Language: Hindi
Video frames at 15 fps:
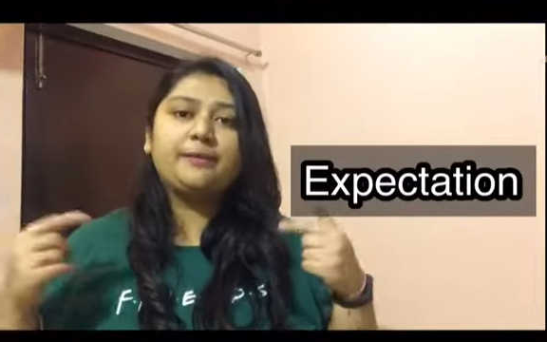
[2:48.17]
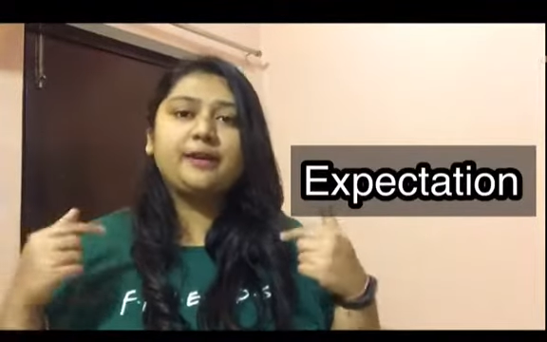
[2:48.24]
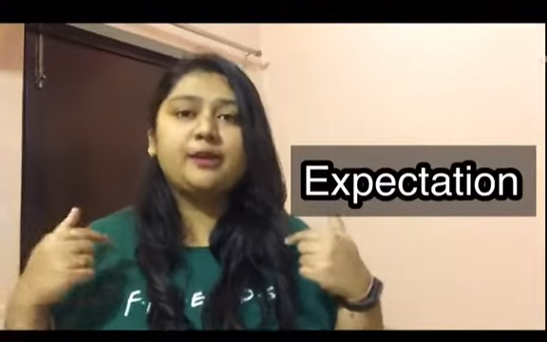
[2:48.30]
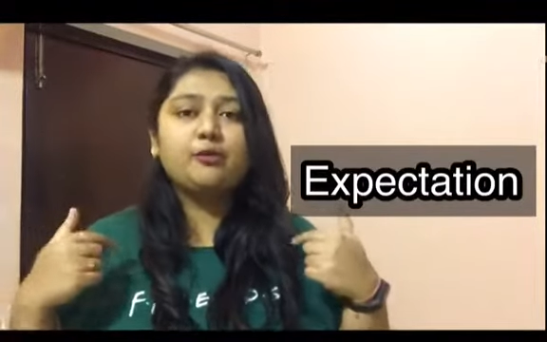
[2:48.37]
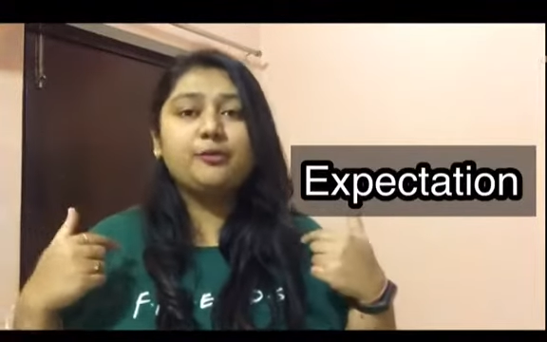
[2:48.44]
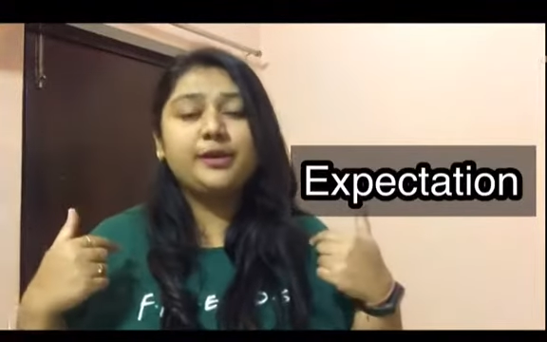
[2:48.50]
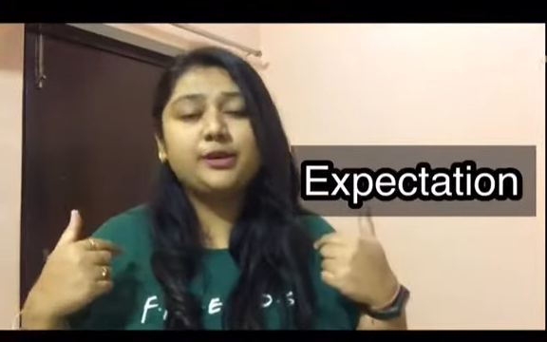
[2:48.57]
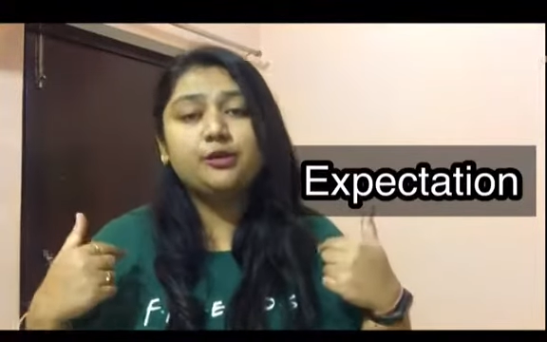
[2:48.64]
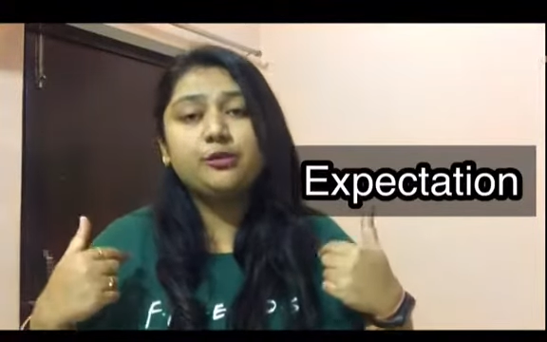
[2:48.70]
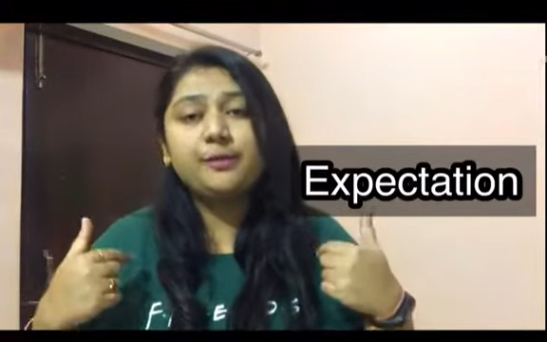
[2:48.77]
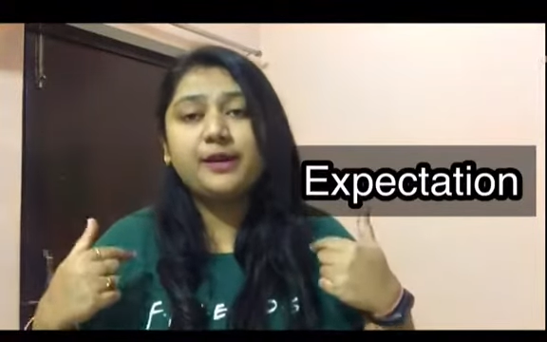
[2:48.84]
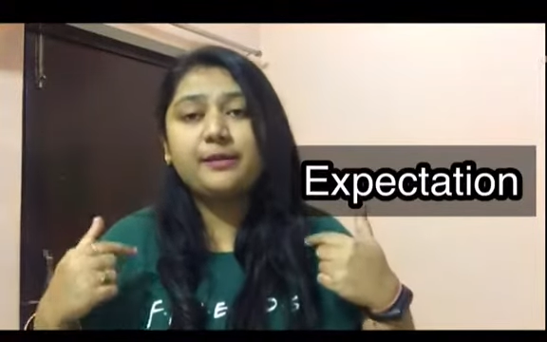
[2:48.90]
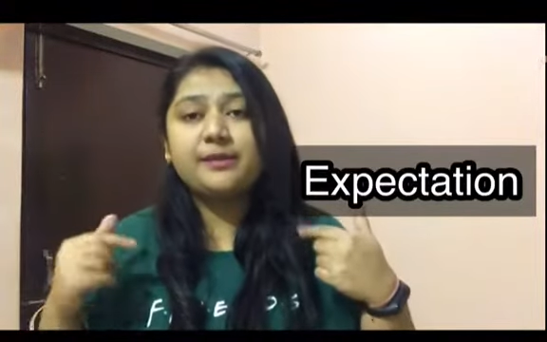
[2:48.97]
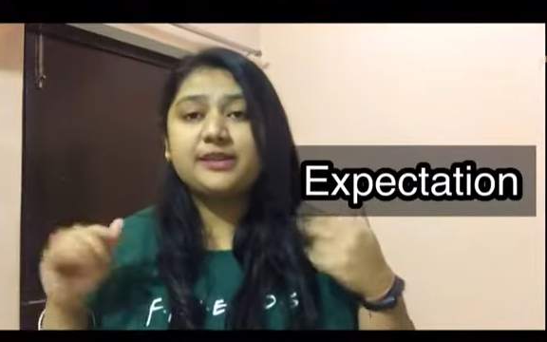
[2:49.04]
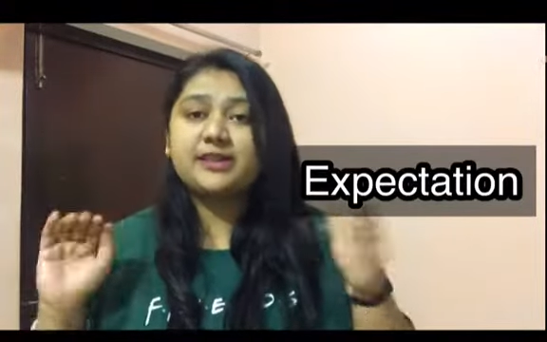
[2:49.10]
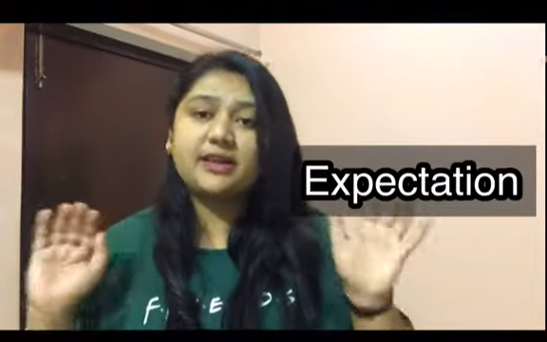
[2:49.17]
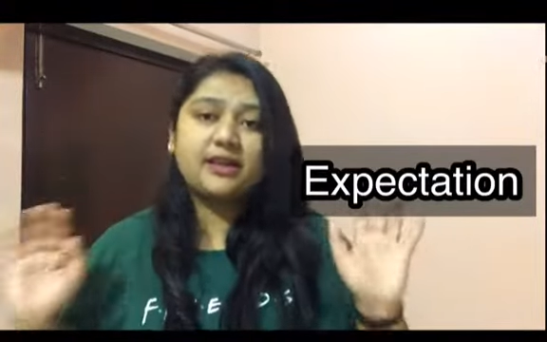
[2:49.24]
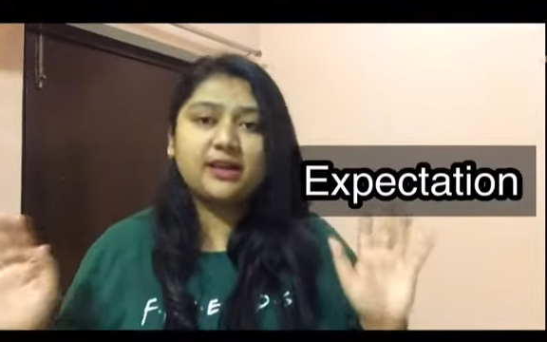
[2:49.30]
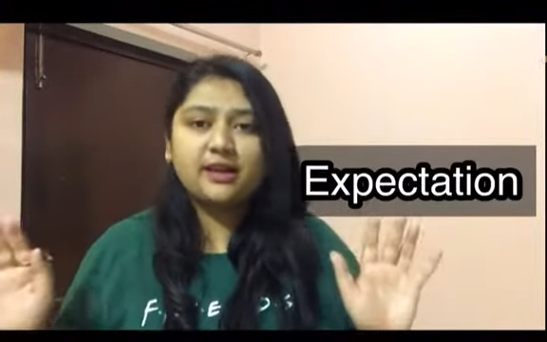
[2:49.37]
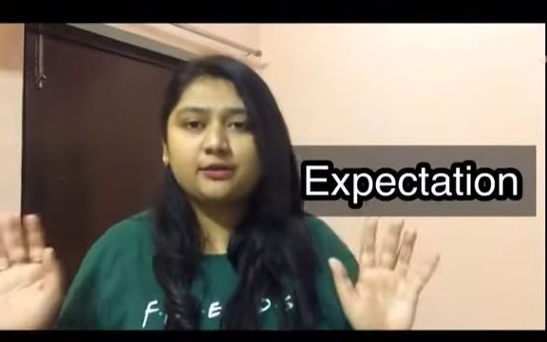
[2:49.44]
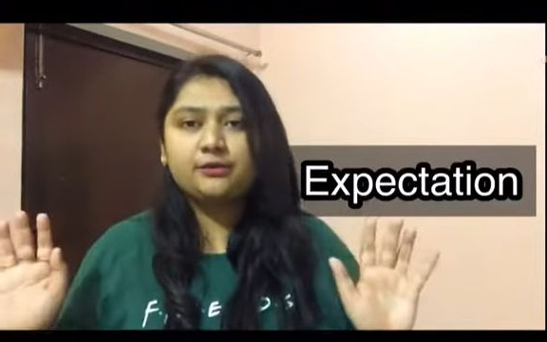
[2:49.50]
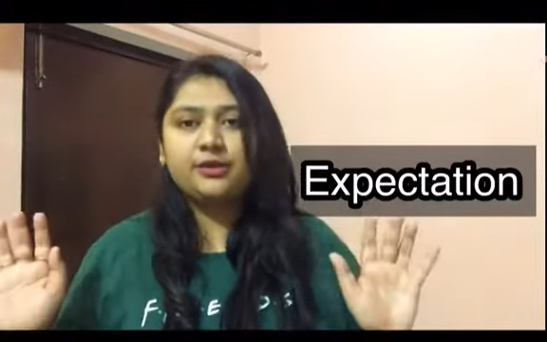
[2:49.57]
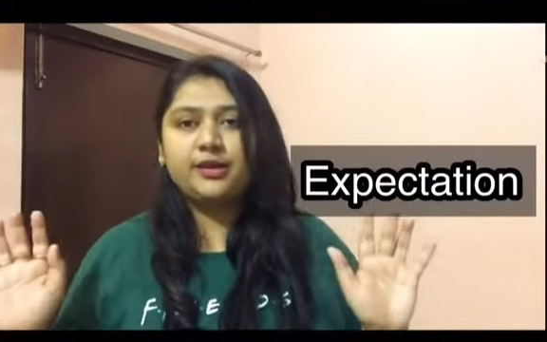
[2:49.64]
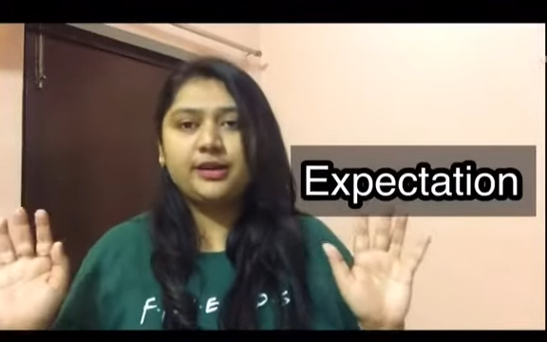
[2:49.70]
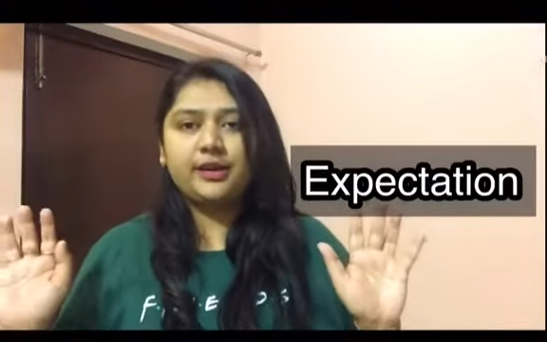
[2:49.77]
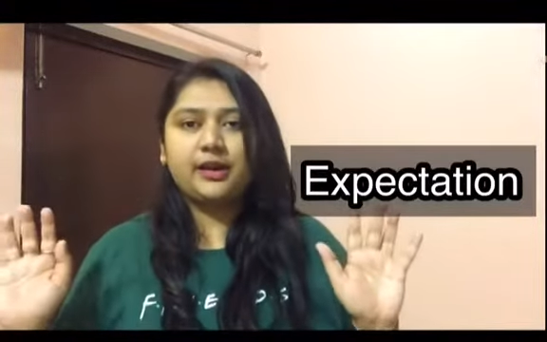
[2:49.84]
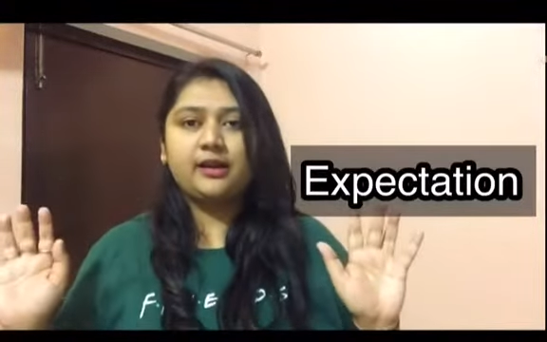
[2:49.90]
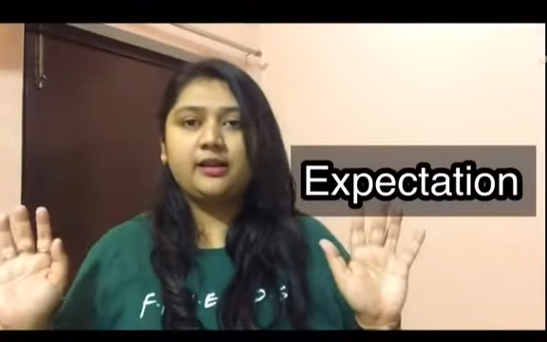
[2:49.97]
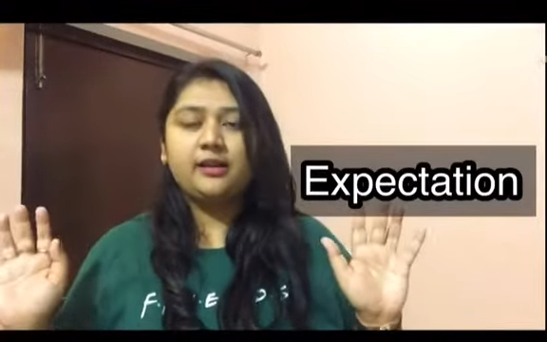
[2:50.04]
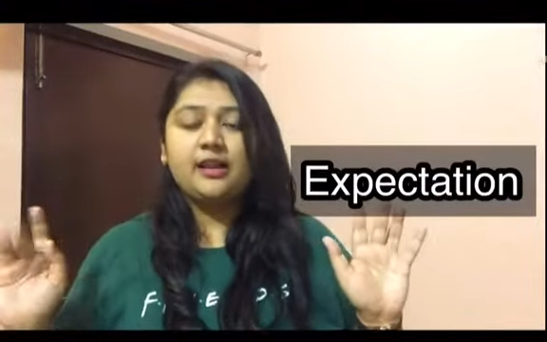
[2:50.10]
आपकी उम्मीदों पे हमेशा खड़ा
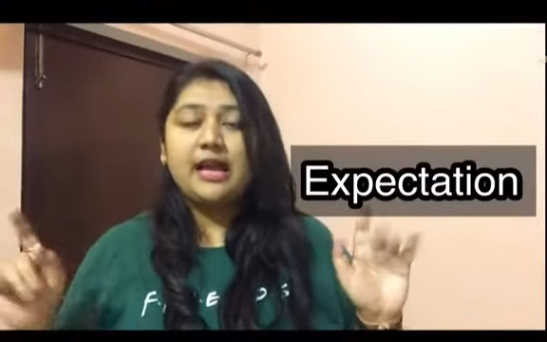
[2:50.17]
उतरेगा